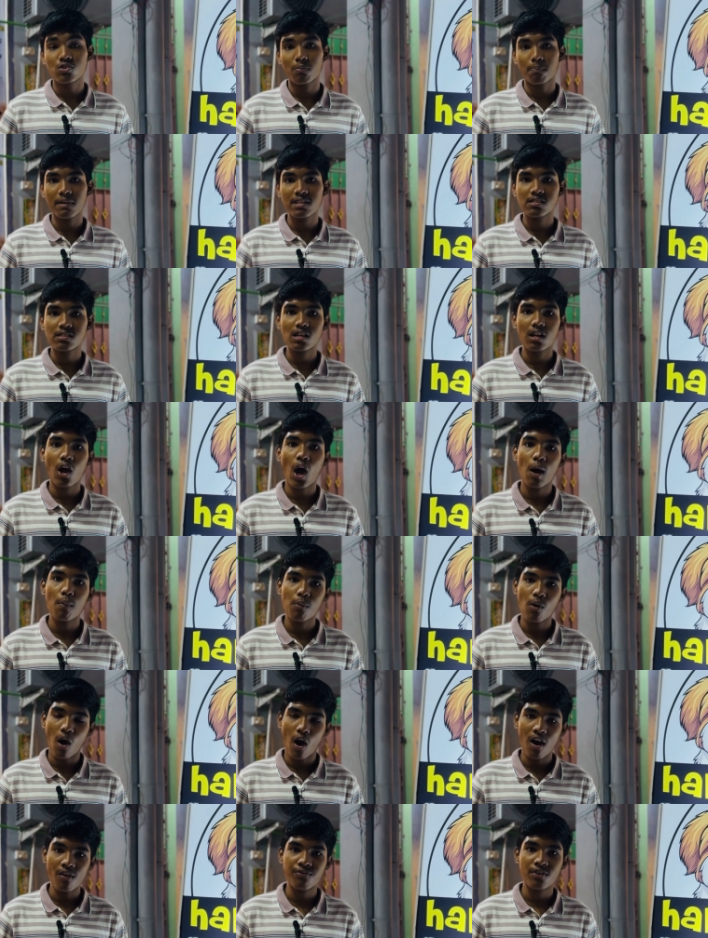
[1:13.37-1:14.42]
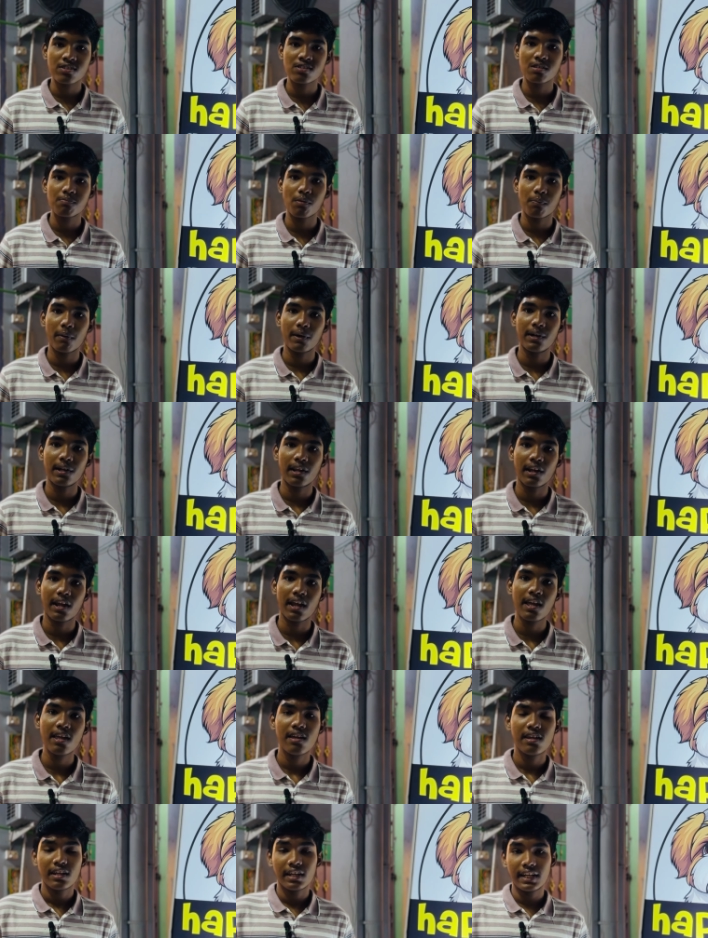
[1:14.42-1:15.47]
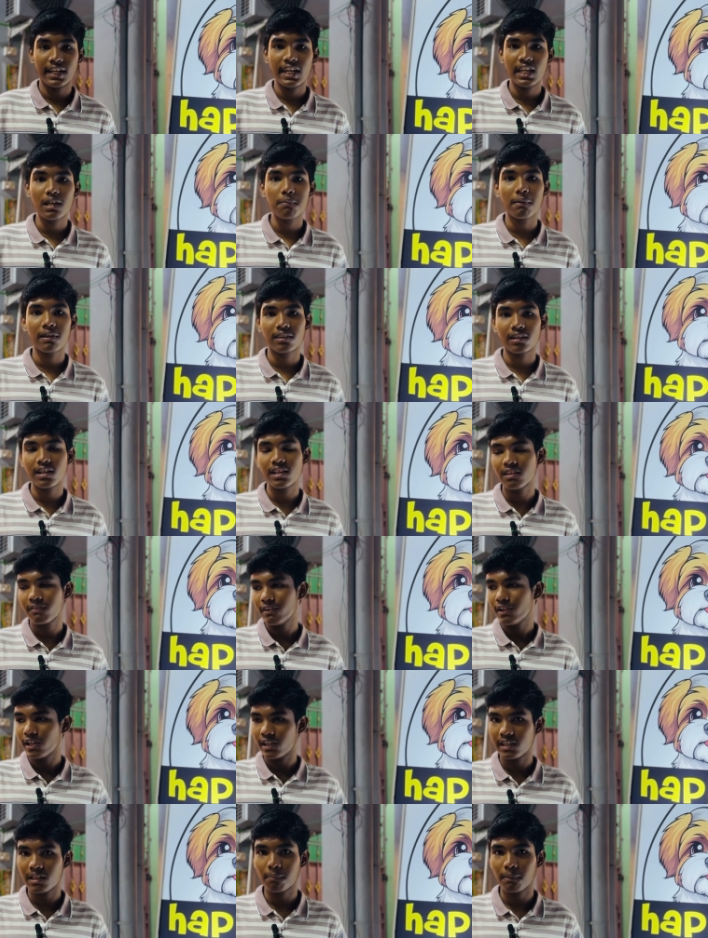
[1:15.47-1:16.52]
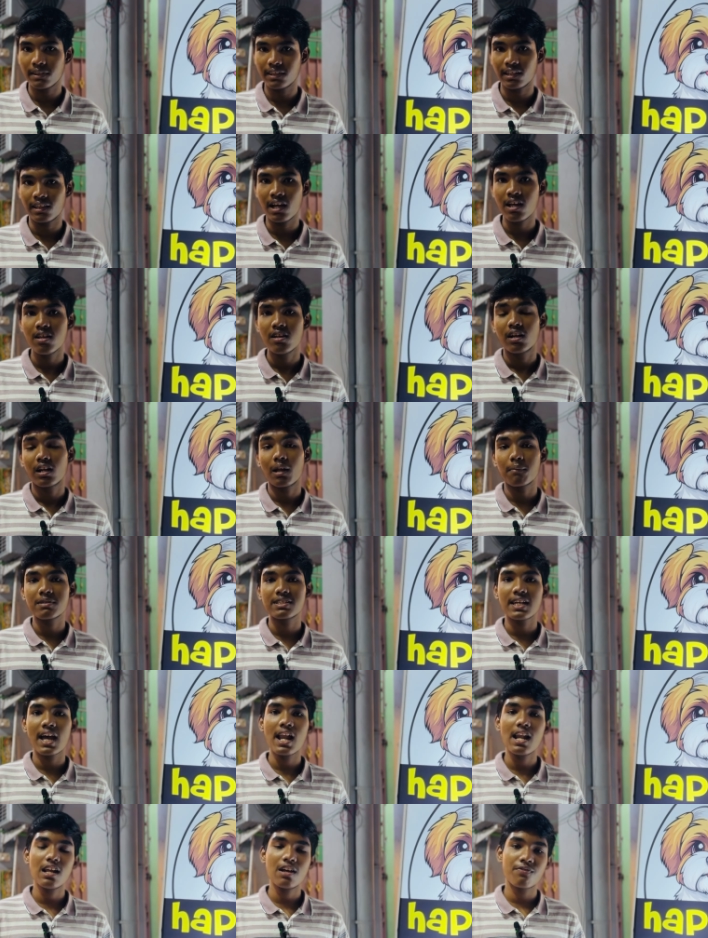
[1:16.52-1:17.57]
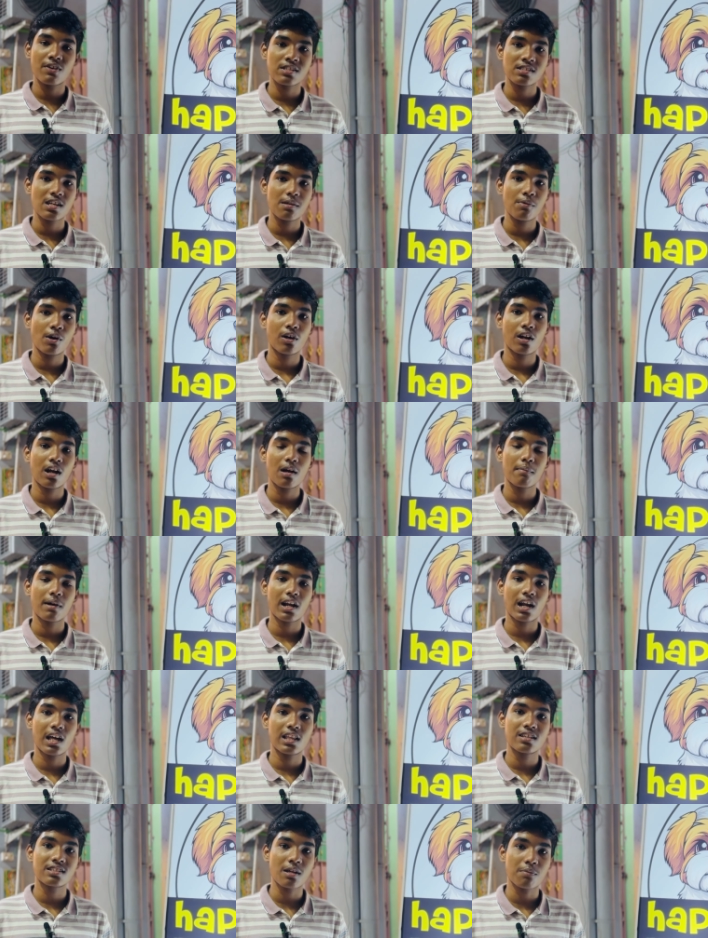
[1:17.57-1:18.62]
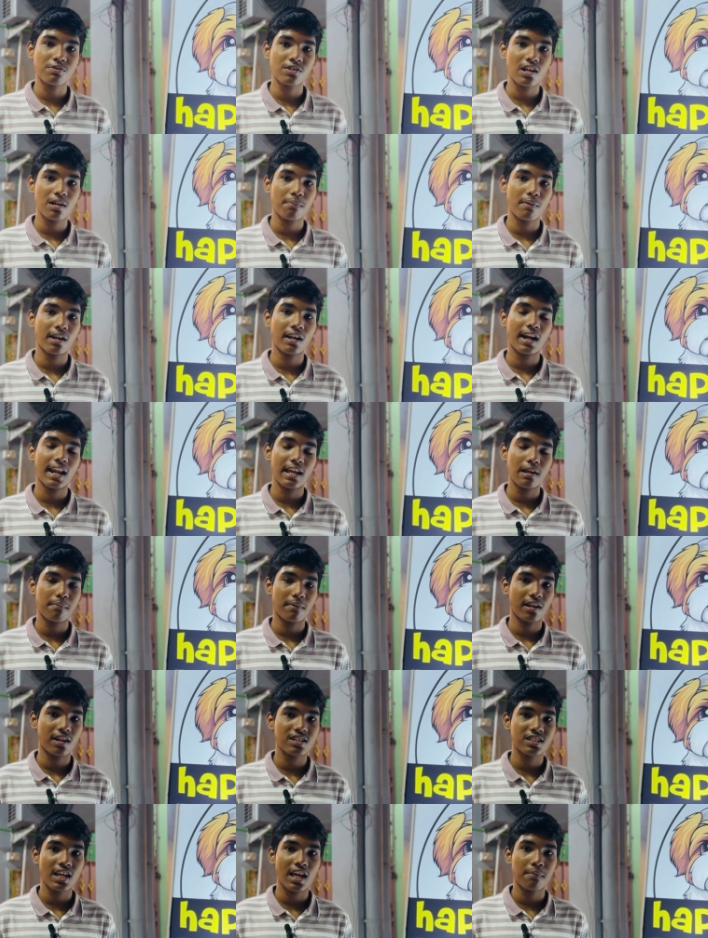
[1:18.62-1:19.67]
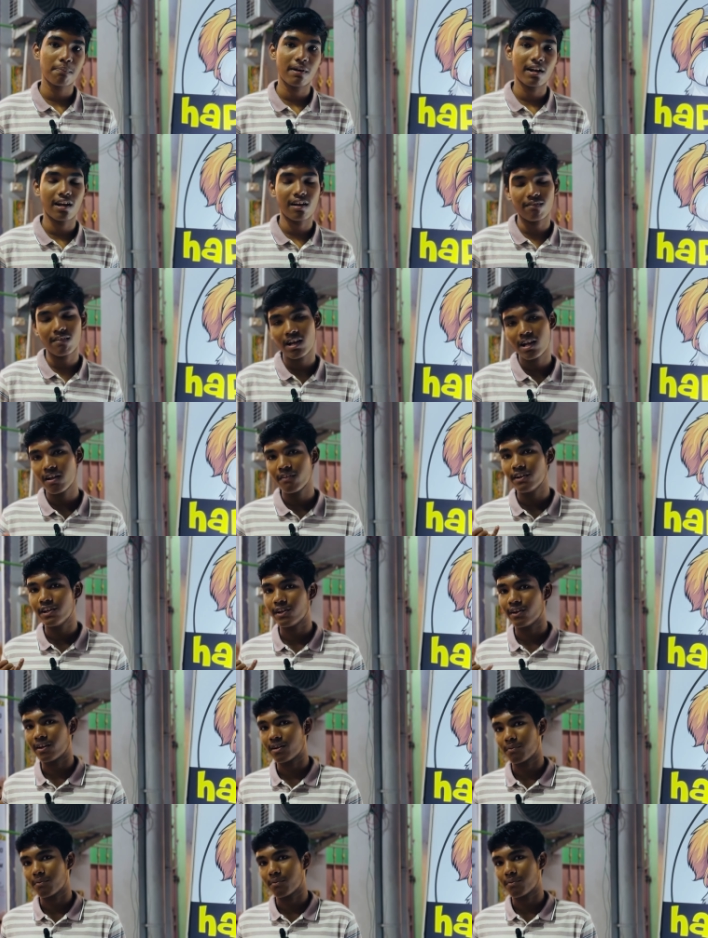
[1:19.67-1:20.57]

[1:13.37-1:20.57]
ஸோ பெஸ்ட் காம்போ ஆஃபர்ஸும் இப்போ போயிட்டு இருக்கு இன்னைக்கு பார்த்தோன்னா இந்த வீடியோ இதை பற்றி தான் நம்ம சேனலுக்கு ஃபஸ்ட் டைம் வராங்க மறக்காத சப்ஸ்கிரைப் பண்ணுங்க லைக் பண்ணுங்க ஷேர் பண்ணுங்க வாங்க வீடியோ